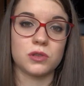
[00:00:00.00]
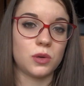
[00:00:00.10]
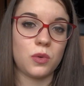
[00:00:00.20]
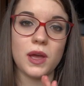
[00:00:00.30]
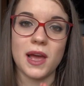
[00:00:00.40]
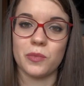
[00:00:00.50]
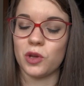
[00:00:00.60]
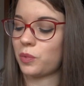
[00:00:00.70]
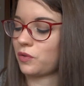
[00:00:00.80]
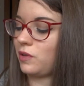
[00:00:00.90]
Questo qui è il
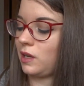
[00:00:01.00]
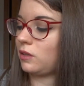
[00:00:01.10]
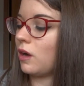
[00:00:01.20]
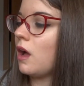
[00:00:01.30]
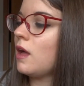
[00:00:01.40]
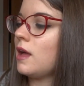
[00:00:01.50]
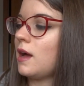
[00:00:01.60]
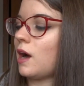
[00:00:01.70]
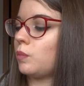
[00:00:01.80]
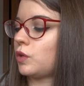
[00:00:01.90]
mio preferito,
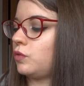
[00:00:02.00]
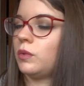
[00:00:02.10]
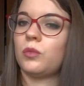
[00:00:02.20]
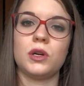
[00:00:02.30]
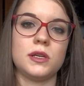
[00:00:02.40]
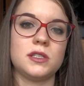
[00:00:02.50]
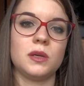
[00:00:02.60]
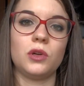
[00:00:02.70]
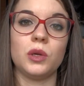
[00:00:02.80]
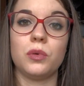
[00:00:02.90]
ha un profumo
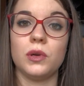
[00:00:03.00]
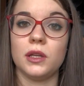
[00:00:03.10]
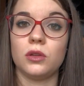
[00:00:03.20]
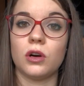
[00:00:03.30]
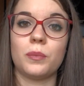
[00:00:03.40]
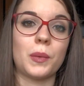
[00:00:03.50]
buonissimo di pulito,